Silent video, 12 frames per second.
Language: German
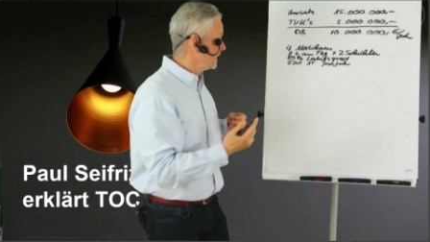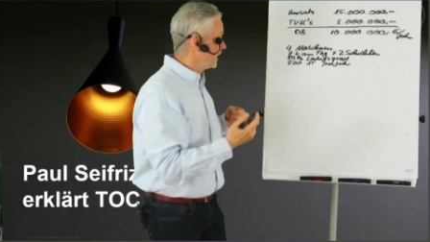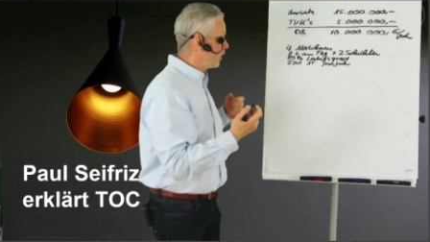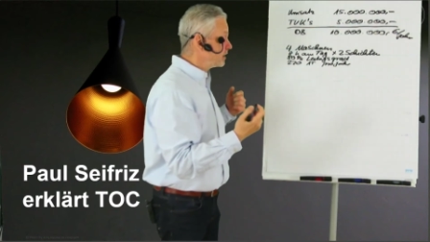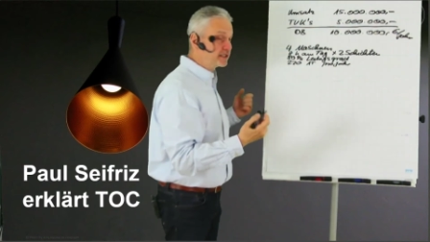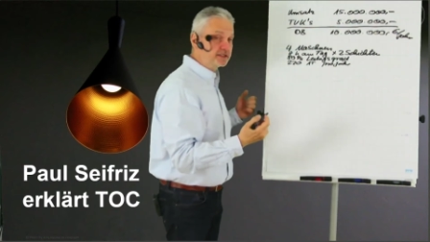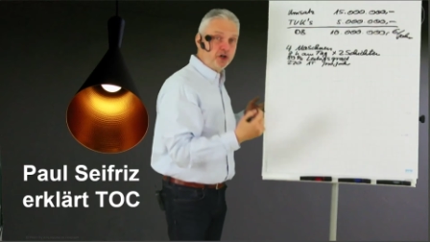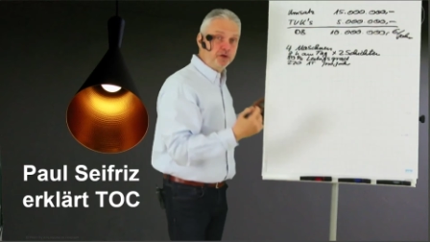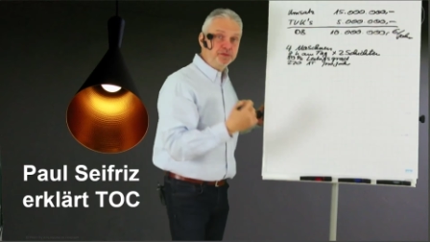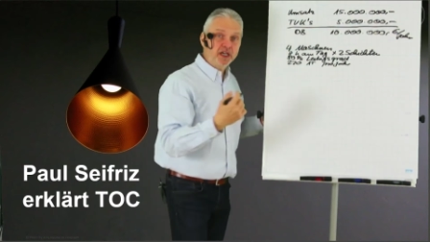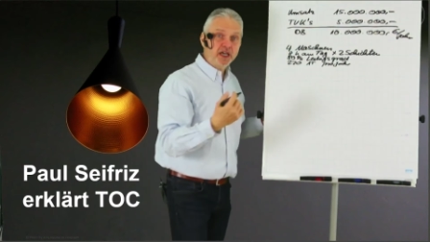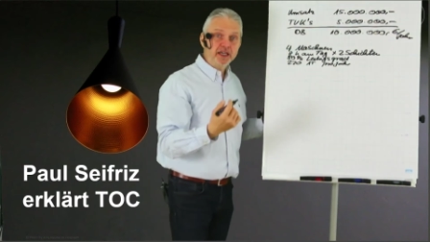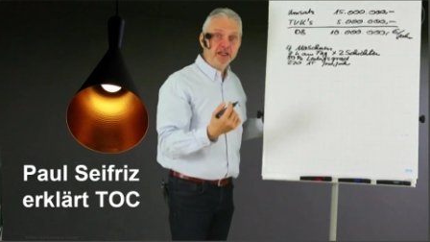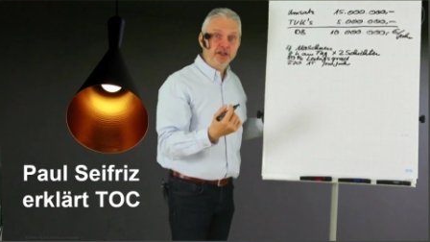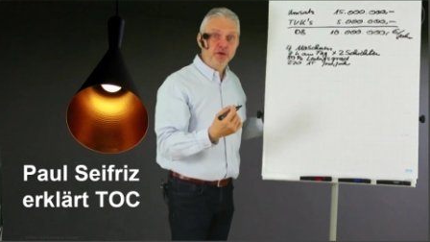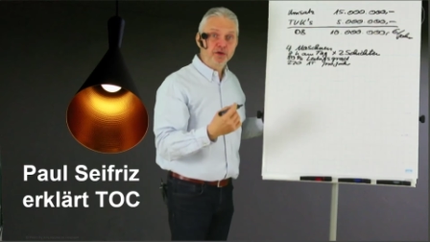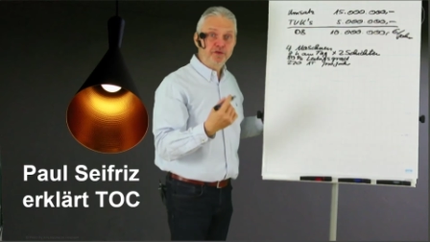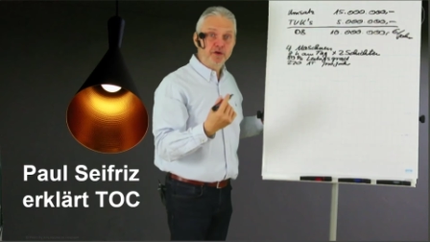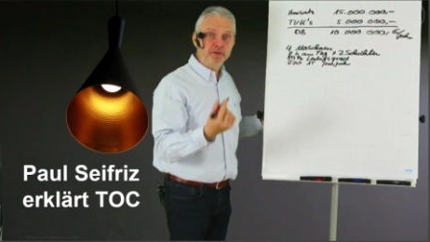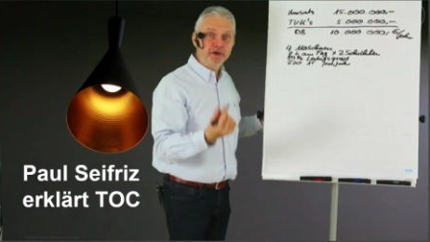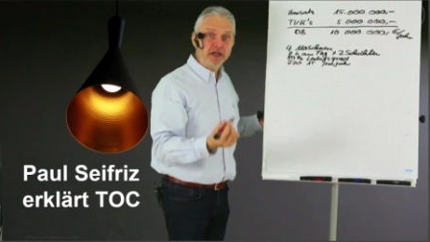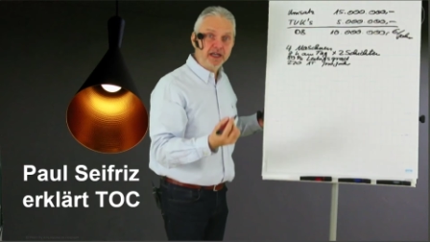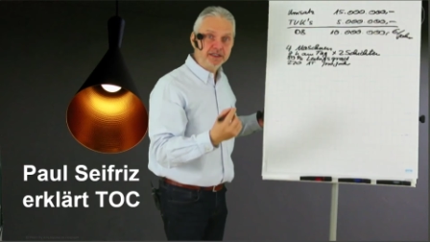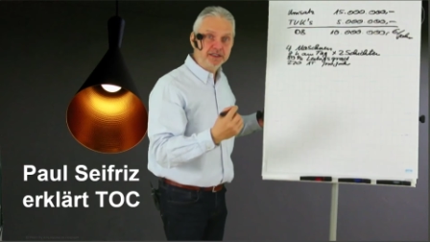Und jetzt kommt die Rechnung vom
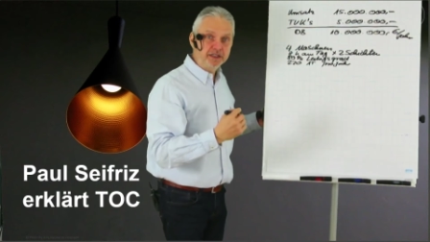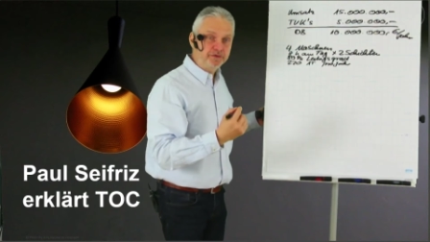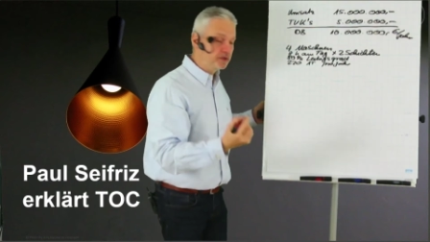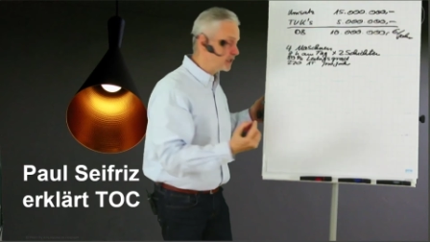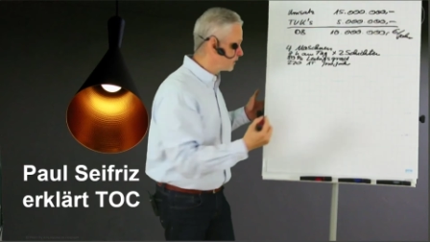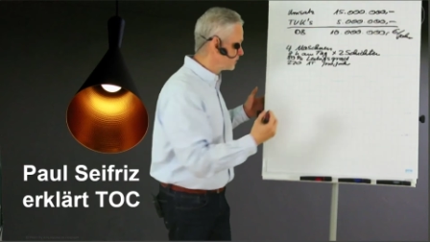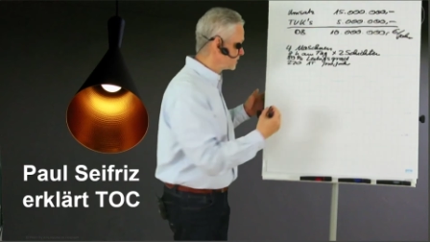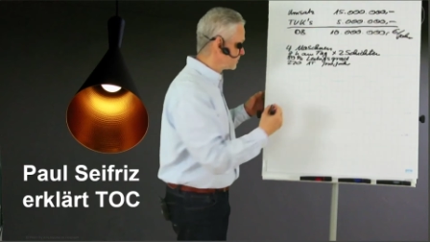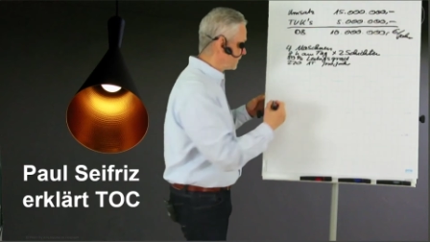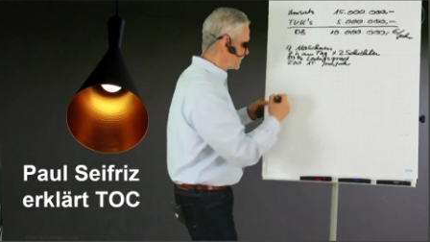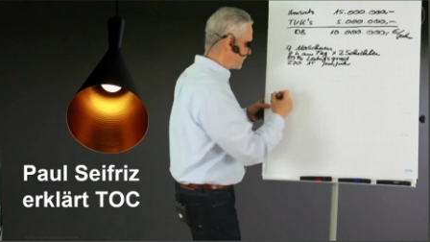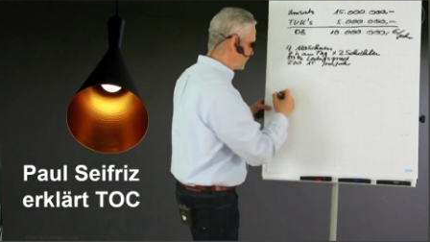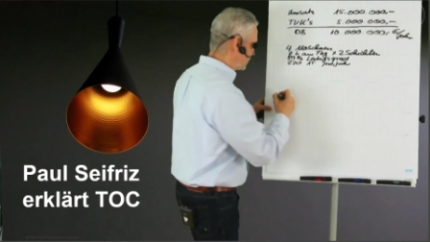relativen Deckungsbeitrag.